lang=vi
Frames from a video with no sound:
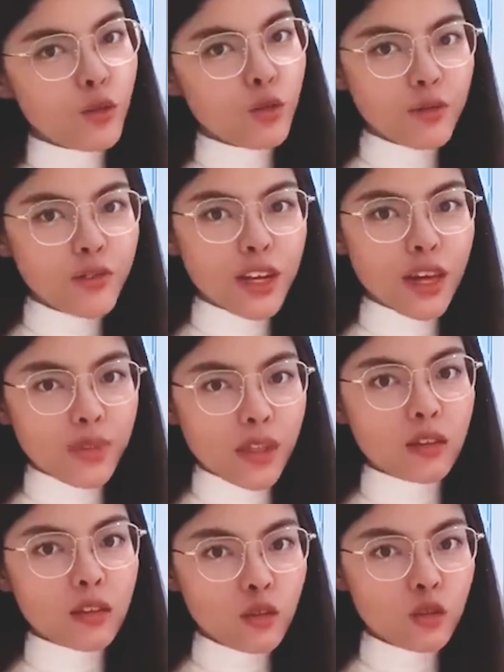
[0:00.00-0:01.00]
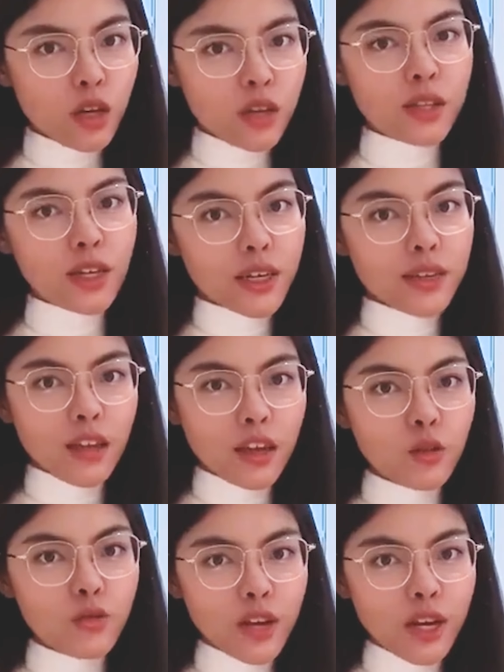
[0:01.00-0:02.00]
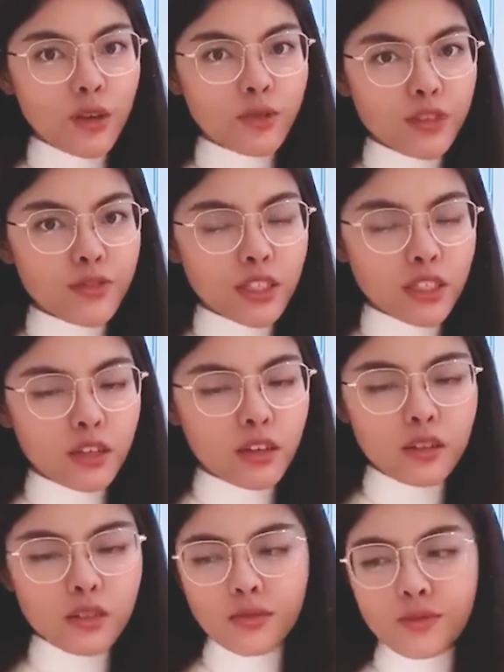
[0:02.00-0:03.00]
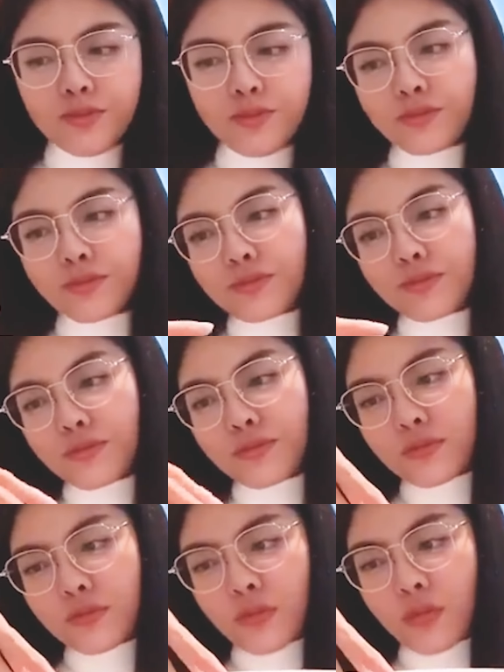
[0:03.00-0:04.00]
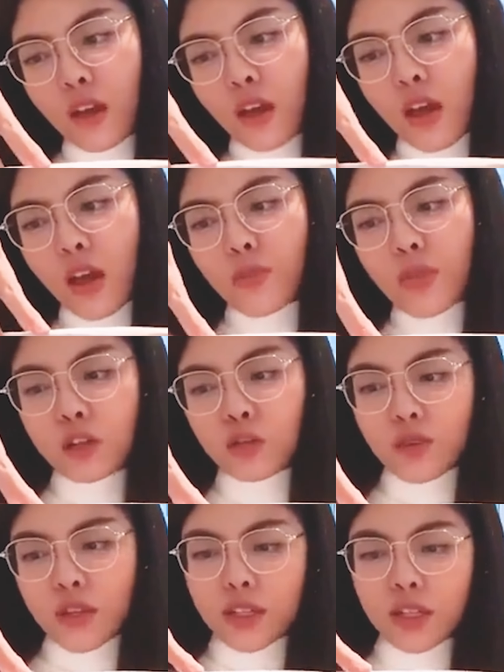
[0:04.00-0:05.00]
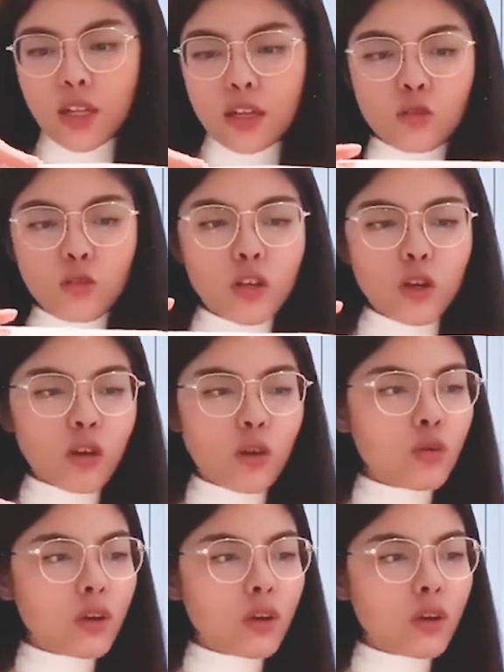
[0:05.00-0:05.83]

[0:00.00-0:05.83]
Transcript: Theo đó, người đẹp này cho rằng nếu phụ nữ Việt Nam tăng tiêu chuẩn chọn chồng thì kinh tế Việt Nam sẽ phát triển